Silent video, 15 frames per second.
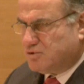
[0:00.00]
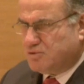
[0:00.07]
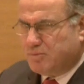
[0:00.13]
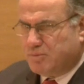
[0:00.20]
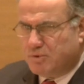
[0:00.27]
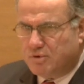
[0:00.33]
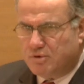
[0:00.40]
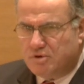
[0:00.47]
sous
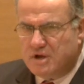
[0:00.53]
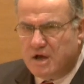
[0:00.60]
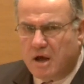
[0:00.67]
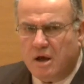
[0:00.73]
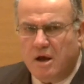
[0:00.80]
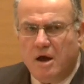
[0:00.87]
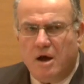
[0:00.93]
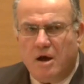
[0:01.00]
peu le lien
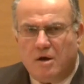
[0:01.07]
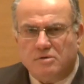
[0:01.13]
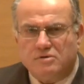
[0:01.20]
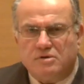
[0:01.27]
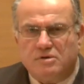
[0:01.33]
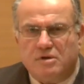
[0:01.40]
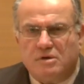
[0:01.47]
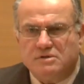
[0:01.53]

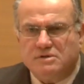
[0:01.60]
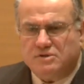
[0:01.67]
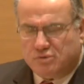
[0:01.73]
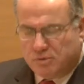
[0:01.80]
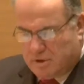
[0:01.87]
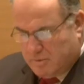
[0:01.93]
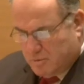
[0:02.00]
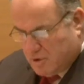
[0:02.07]
entre
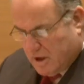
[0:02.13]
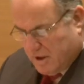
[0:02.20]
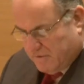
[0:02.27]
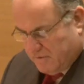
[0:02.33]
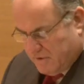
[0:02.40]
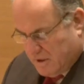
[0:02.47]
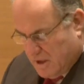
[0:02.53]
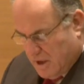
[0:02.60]
transition
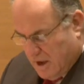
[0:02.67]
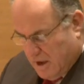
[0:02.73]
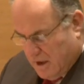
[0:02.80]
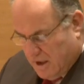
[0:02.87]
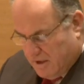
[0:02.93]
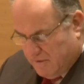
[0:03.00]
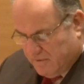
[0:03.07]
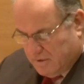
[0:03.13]
démographique
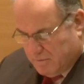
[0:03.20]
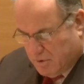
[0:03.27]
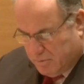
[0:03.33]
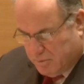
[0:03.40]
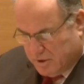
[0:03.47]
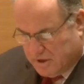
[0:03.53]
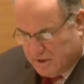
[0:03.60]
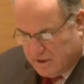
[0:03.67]
et événements
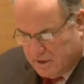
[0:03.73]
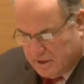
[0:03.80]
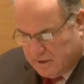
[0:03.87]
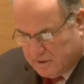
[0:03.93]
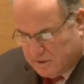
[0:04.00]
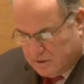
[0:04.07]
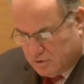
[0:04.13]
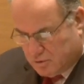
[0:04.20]
politiques
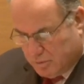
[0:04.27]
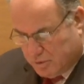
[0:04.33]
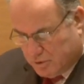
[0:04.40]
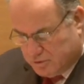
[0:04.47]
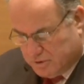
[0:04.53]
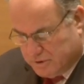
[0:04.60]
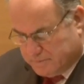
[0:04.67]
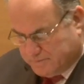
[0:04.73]
qui s'y sont
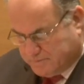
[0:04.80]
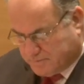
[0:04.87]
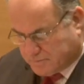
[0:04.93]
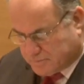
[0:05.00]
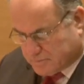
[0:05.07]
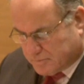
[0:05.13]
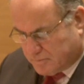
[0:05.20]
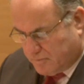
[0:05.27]
produits.
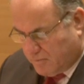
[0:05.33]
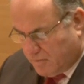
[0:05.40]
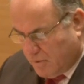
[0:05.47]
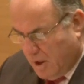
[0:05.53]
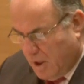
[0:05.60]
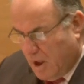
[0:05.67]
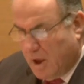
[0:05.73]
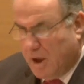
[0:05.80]

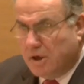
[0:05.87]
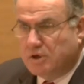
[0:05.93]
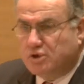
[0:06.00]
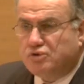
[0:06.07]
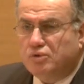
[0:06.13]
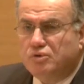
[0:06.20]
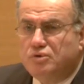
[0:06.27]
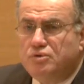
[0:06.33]

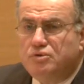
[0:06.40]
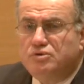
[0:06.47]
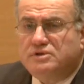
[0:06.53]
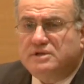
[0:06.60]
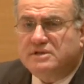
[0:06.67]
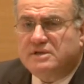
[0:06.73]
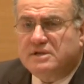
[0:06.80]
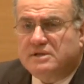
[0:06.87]
Ils ont eu,
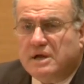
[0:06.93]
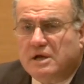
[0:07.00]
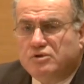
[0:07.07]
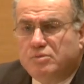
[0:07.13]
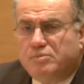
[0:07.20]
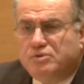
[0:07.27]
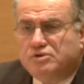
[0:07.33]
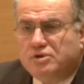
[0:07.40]
ces États,
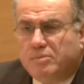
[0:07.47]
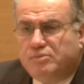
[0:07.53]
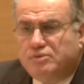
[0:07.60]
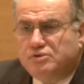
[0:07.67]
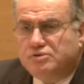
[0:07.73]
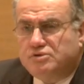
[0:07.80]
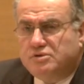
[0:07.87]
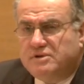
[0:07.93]
de plus en
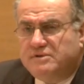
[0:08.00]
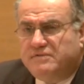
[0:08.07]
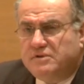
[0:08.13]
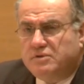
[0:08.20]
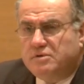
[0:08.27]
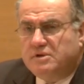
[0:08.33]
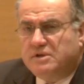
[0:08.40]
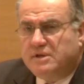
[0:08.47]
plus de
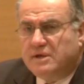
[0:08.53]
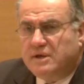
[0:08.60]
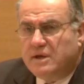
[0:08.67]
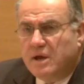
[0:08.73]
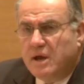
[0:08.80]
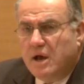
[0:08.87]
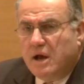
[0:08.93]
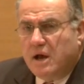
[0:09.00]

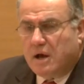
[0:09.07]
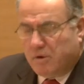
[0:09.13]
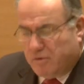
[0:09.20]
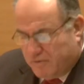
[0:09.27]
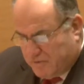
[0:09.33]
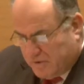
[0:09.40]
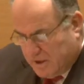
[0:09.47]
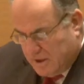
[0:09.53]
difficultés à
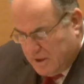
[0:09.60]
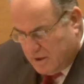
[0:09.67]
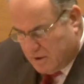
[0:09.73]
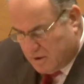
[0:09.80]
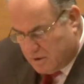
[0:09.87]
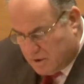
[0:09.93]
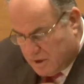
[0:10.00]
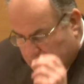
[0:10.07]

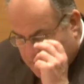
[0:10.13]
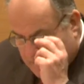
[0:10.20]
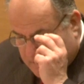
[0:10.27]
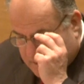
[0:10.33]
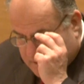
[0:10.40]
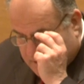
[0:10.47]
offrir des